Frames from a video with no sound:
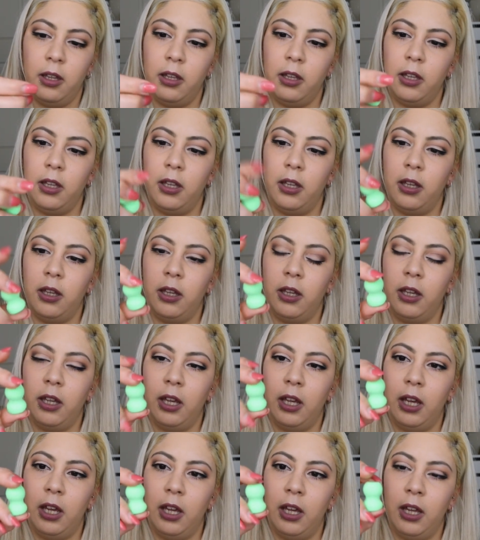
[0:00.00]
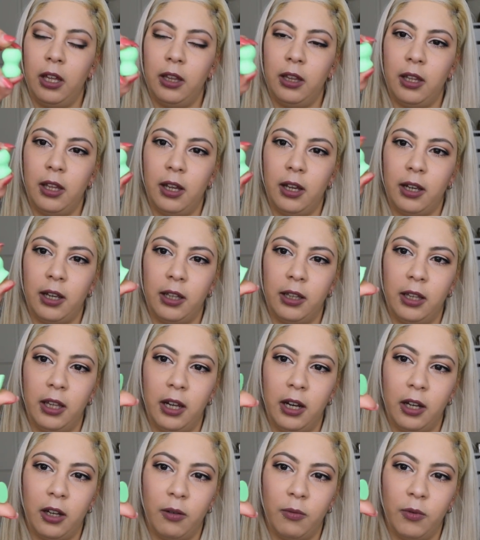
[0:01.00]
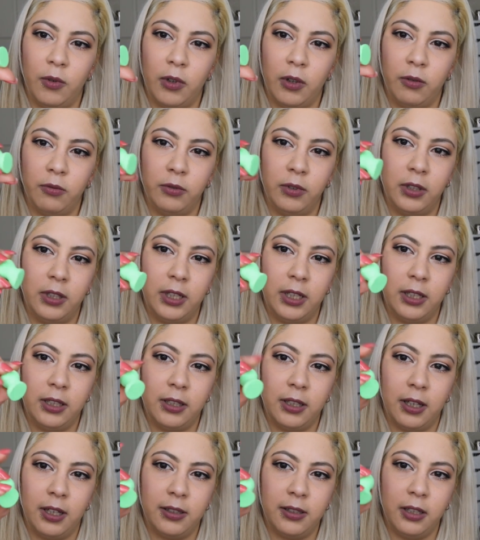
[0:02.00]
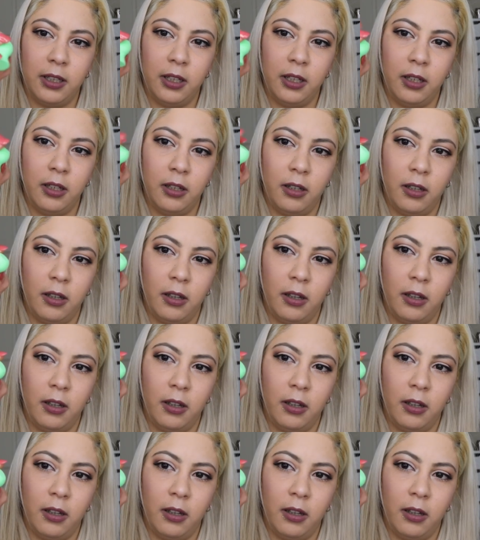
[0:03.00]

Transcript: y esta que tiene como que un dent así